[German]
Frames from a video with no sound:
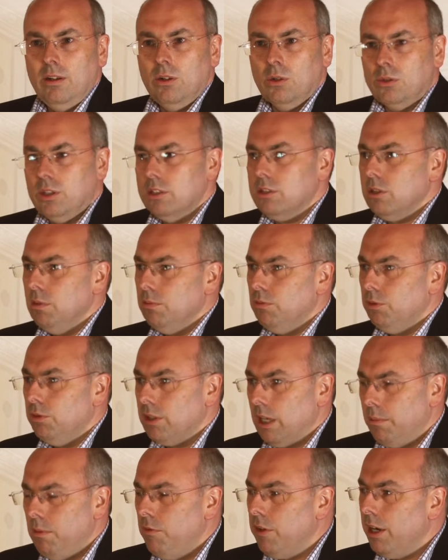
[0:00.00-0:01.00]
Und das kann
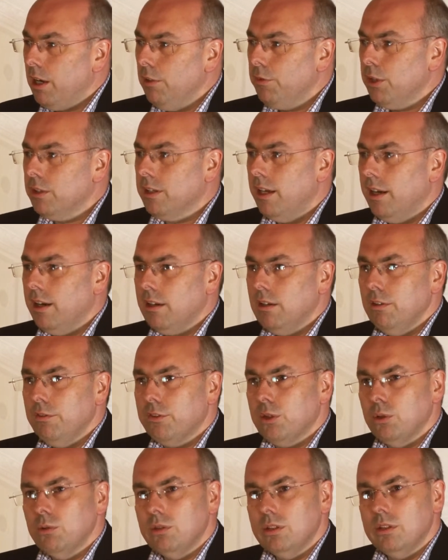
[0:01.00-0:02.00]
man wirklich verdanken
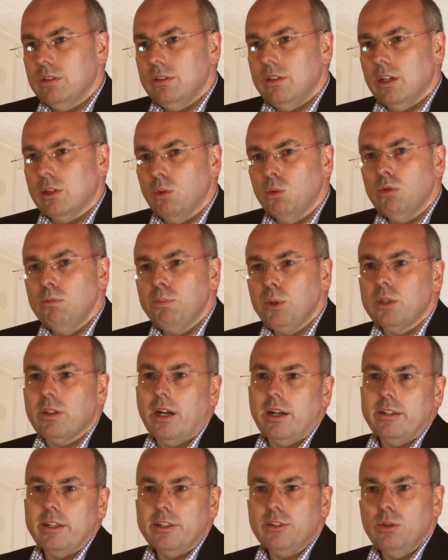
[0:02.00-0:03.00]
aufgrund der guten
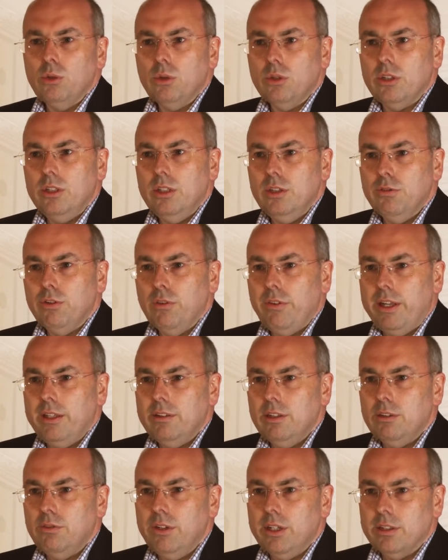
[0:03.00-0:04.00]
Portaltechnologie, die
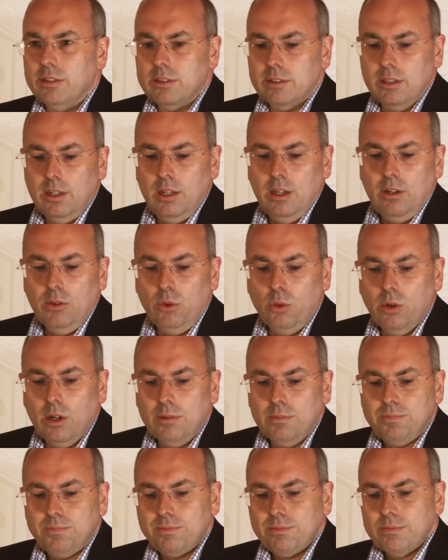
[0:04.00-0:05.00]
verwendet wird.
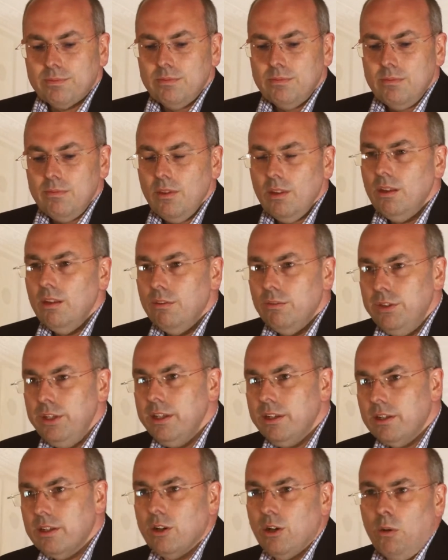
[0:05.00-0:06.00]
Nur,
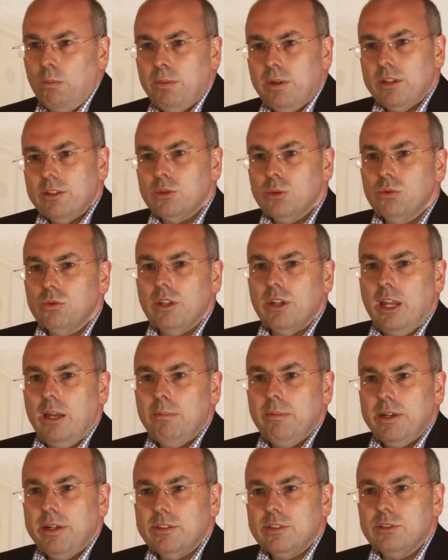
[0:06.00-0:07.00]
wie kommt man als
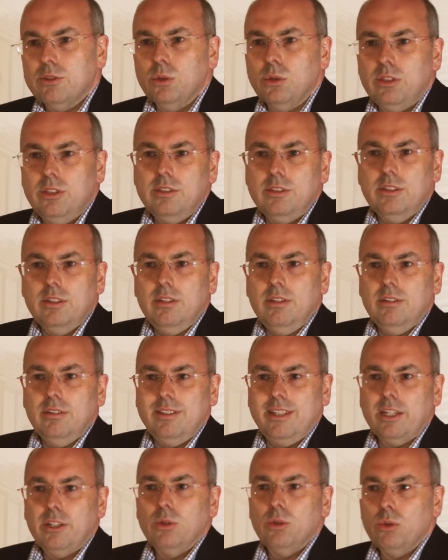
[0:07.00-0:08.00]
Unternehmer jetzt durch diese
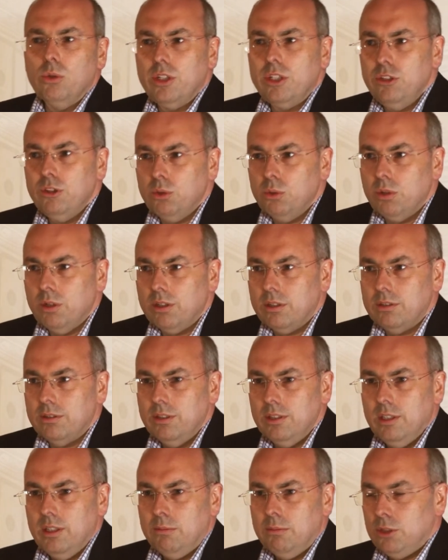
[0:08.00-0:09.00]
Technologie durch?
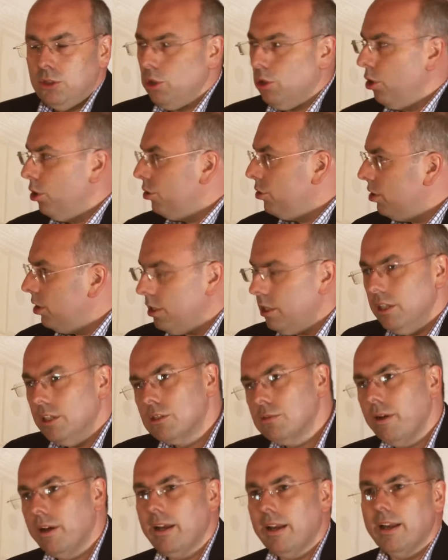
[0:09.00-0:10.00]
Meine, Sie können sich hier
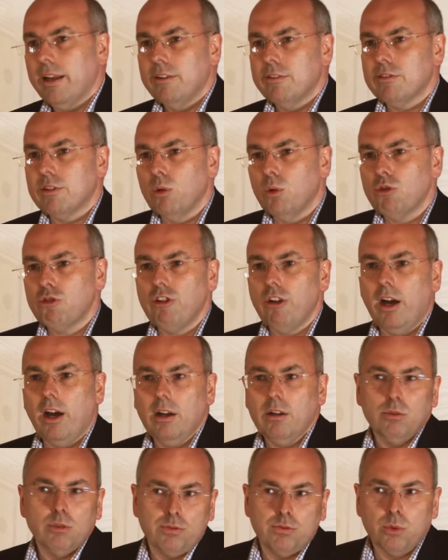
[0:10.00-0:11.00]
zwar ein kleines Loch
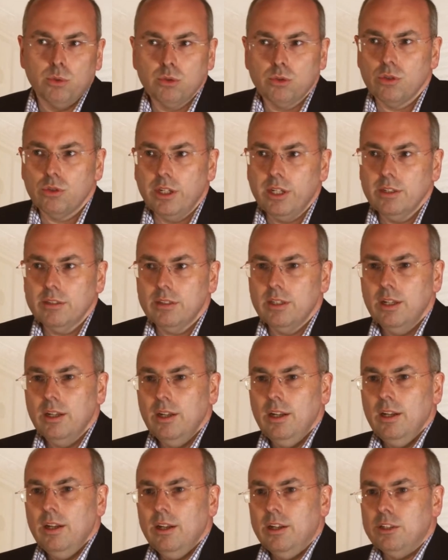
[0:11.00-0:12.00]
schlagen, das funktioniert.
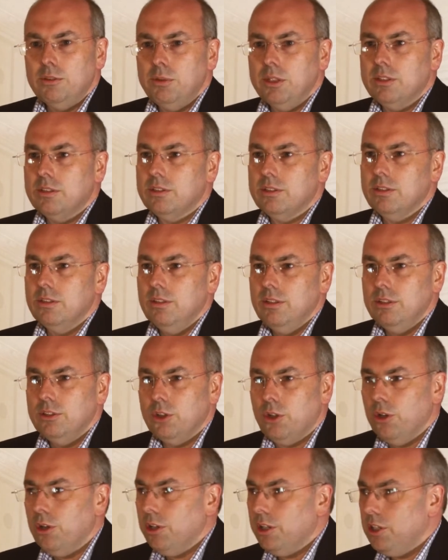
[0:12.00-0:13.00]
Es wird, Sie
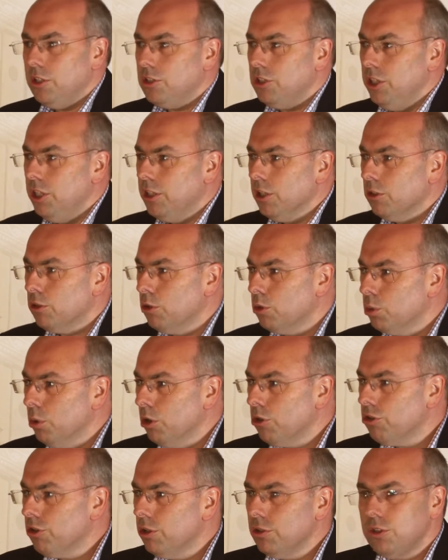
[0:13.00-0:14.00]
können gesichert
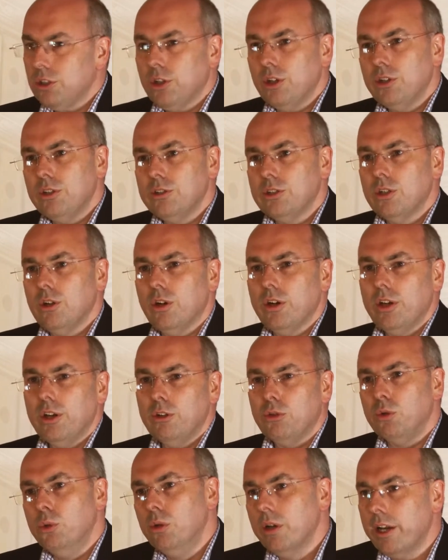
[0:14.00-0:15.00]
durchschauen, Sie können sich auch
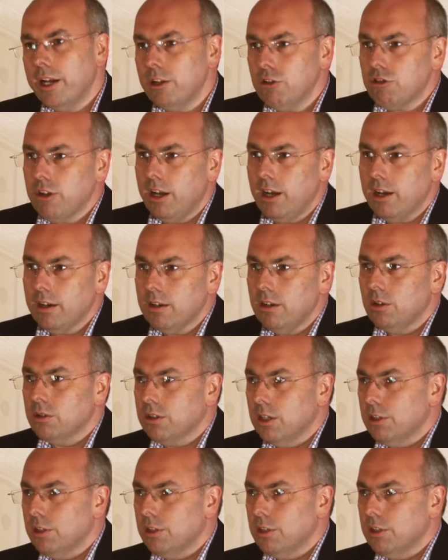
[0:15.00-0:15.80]
eine Tür reinschlagen, auch